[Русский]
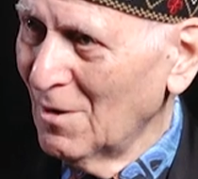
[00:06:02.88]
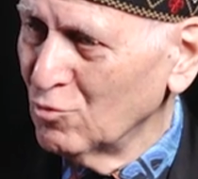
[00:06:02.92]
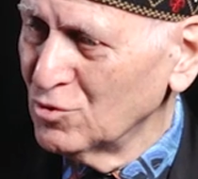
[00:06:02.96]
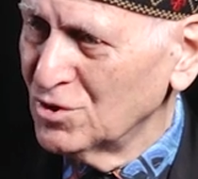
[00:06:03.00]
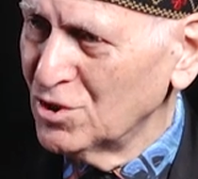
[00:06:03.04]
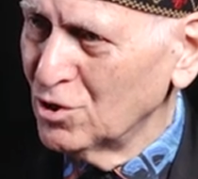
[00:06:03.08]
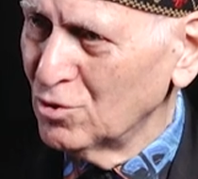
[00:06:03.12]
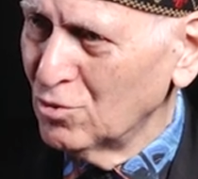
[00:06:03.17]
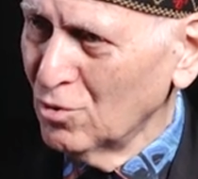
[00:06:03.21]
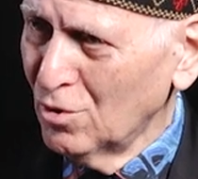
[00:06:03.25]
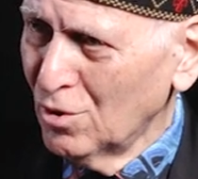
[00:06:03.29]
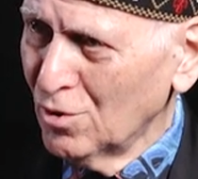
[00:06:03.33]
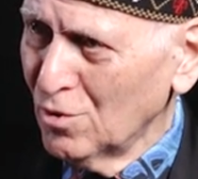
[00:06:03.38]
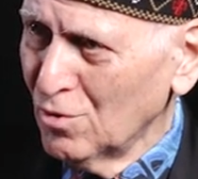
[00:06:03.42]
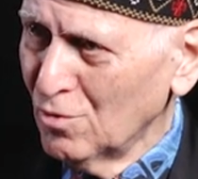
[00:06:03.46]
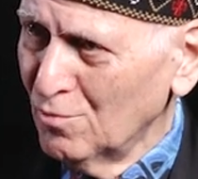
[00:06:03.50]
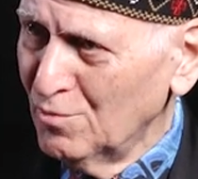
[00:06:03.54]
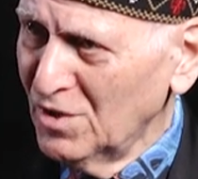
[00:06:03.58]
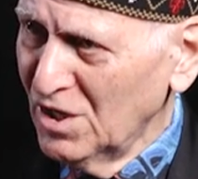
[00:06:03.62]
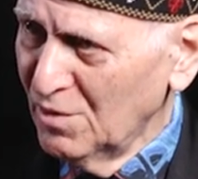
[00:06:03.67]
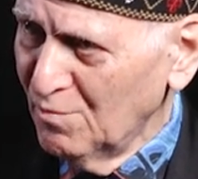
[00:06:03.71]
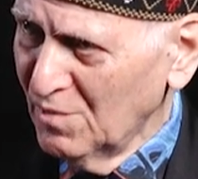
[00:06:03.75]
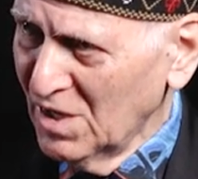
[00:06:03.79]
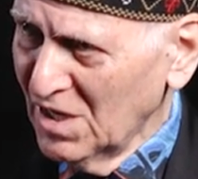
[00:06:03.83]
аудиторию,
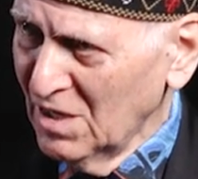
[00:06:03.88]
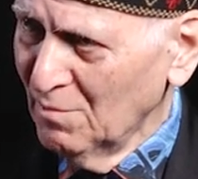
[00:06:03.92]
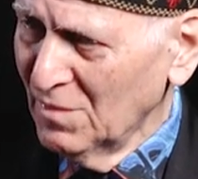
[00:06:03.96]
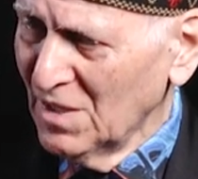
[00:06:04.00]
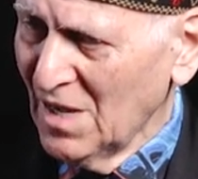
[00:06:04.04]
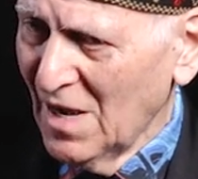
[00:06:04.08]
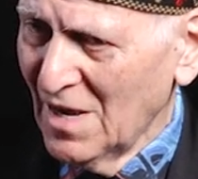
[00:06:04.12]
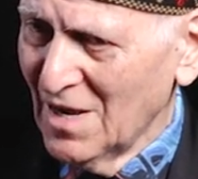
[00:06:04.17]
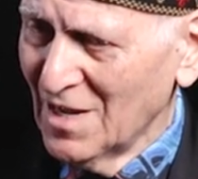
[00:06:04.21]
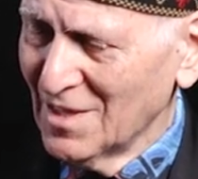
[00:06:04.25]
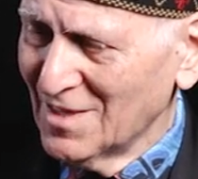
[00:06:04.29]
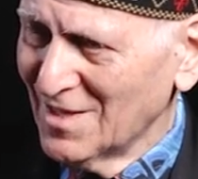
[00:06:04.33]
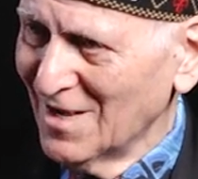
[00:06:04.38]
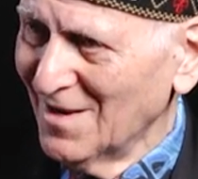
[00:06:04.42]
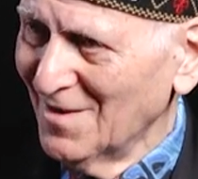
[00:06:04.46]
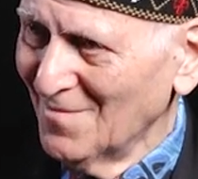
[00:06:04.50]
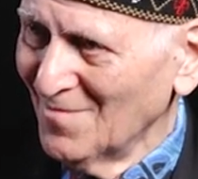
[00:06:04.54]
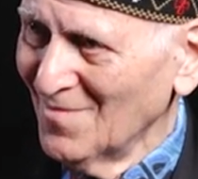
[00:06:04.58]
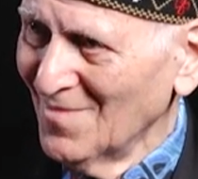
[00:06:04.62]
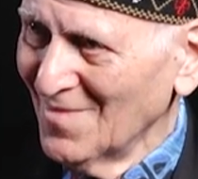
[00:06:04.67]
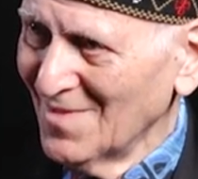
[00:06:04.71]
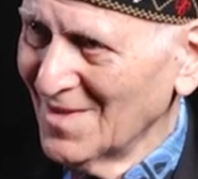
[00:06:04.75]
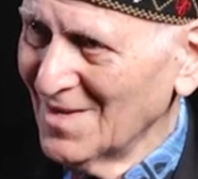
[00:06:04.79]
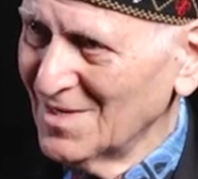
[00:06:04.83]
имеем на это
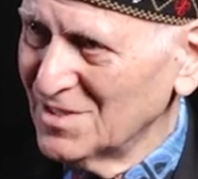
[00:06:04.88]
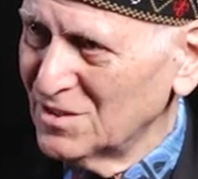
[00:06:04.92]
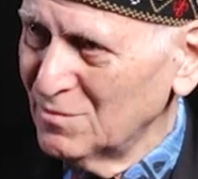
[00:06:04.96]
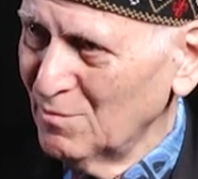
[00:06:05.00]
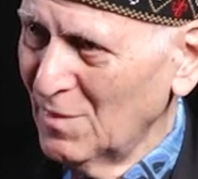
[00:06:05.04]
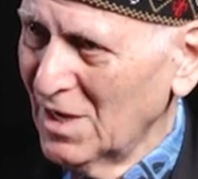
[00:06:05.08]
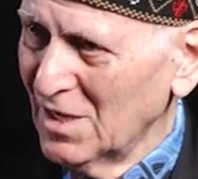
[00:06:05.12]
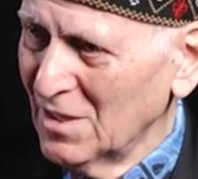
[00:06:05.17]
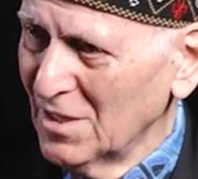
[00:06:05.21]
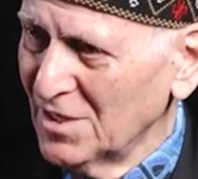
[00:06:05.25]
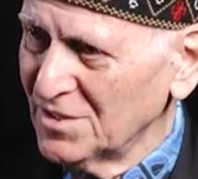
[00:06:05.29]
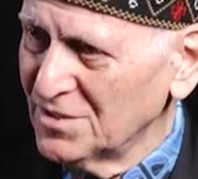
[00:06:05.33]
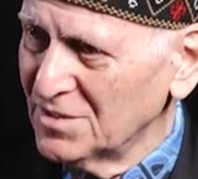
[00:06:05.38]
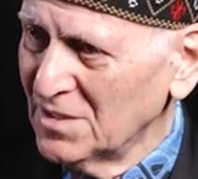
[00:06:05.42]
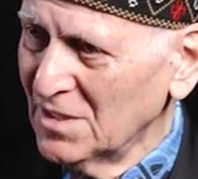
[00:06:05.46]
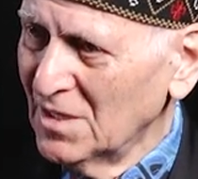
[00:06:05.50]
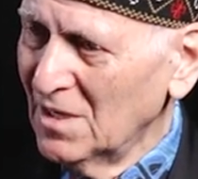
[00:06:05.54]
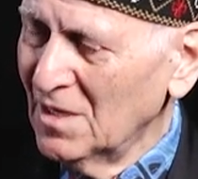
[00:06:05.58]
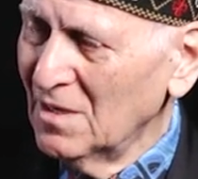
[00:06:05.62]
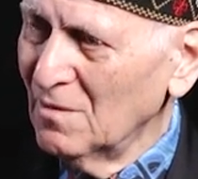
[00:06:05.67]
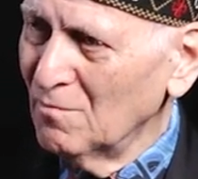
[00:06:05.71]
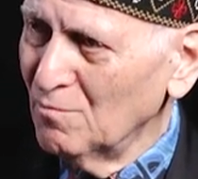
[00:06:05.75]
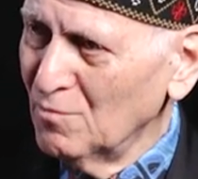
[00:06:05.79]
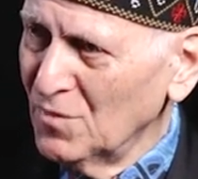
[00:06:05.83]
смелость,
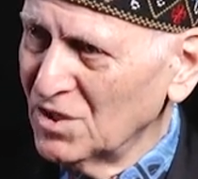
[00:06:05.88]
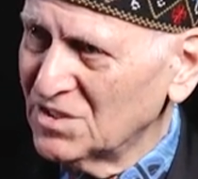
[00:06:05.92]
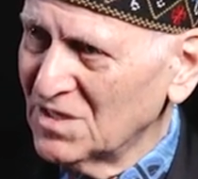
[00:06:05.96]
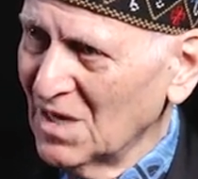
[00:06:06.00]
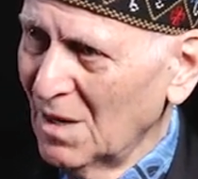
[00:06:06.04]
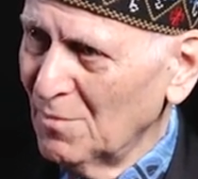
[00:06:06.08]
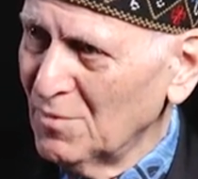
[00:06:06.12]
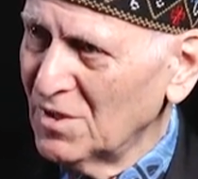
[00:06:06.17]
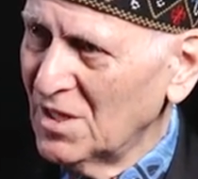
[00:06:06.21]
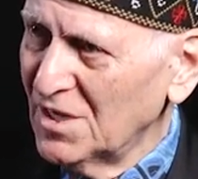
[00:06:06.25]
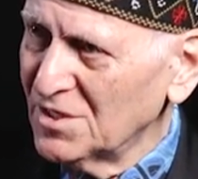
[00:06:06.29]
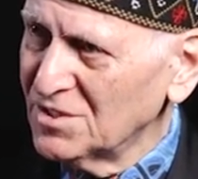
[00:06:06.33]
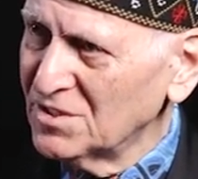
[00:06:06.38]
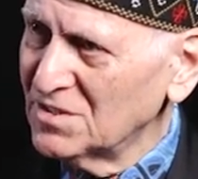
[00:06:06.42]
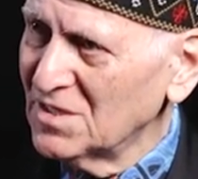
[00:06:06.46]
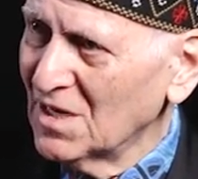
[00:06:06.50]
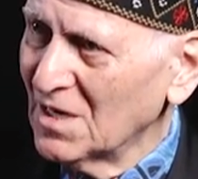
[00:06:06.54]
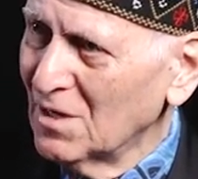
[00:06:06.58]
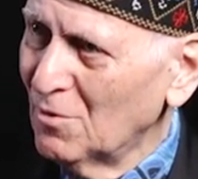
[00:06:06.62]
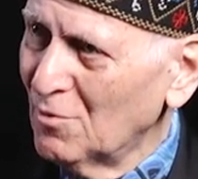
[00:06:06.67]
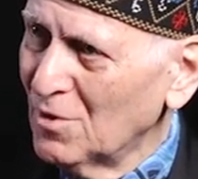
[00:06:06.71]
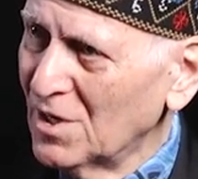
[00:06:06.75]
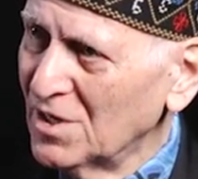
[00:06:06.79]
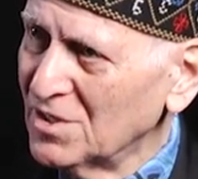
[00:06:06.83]
мы сами должны
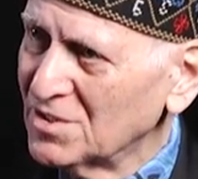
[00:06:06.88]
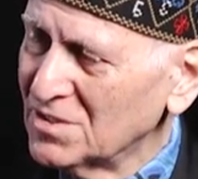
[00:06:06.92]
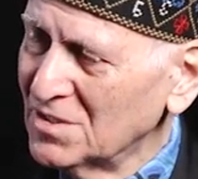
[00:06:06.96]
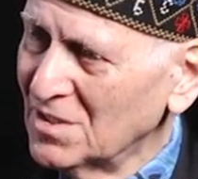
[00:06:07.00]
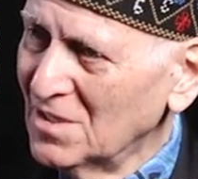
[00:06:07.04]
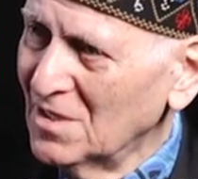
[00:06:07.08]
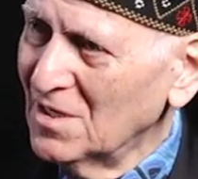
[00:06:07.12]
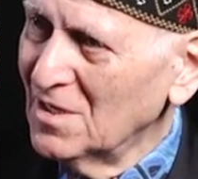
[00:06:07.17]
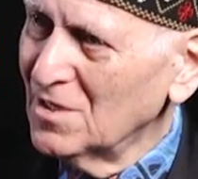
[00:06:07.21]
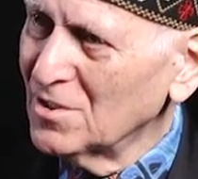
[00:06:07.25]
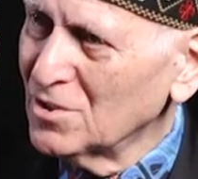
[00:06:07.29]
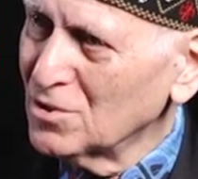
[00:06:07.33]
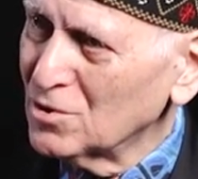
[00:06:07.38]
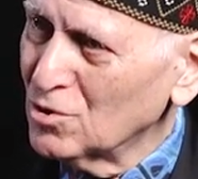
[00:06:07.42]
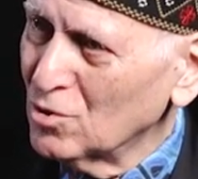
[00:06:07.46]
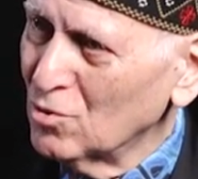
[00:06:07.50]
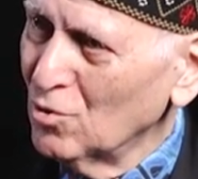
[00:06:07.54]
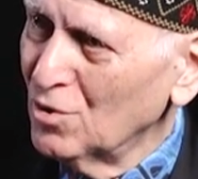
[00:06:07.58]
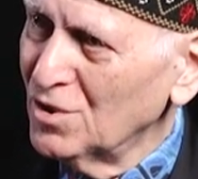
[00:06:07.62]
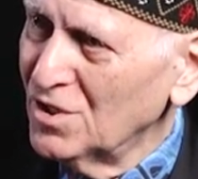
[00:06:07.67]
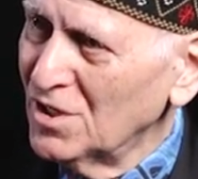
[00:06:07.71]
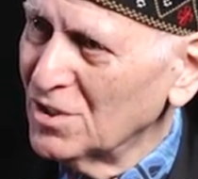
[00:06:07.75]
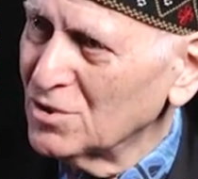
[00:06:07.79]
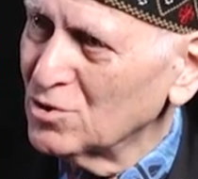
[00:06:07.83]
заговорить, что
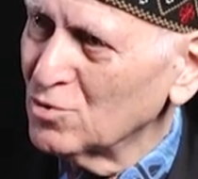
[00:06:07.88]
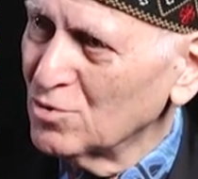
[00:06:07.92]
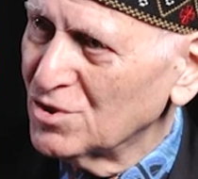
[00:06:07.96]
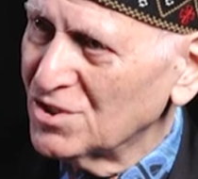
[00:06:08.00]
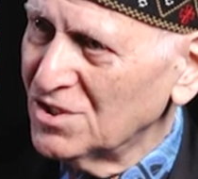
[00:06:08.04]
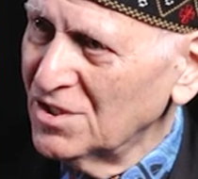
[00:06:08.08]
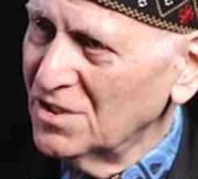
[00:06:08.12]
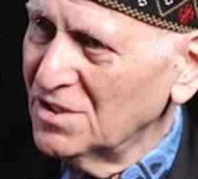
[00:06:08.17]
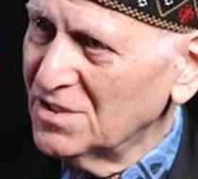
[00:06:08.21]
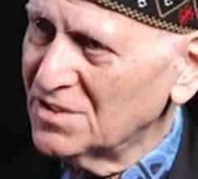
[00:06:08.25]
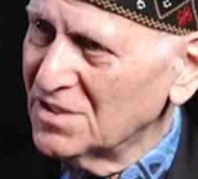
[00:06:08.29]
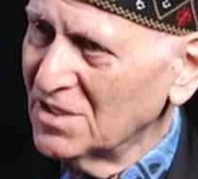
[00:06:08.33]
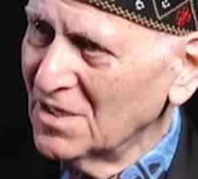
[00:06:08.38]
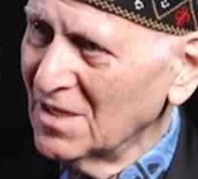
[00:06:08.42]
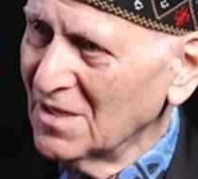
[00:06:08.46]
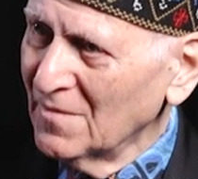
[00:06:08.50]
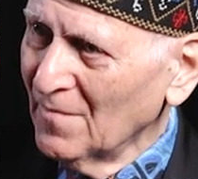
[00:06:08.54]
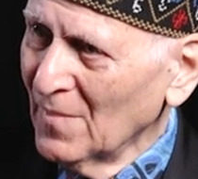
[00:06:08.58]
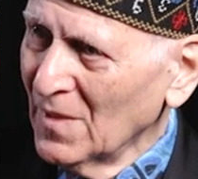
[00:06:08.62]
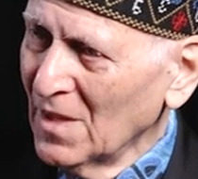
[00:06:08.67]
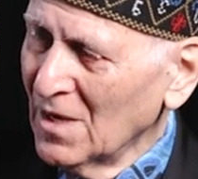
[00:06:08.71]
есть учитель,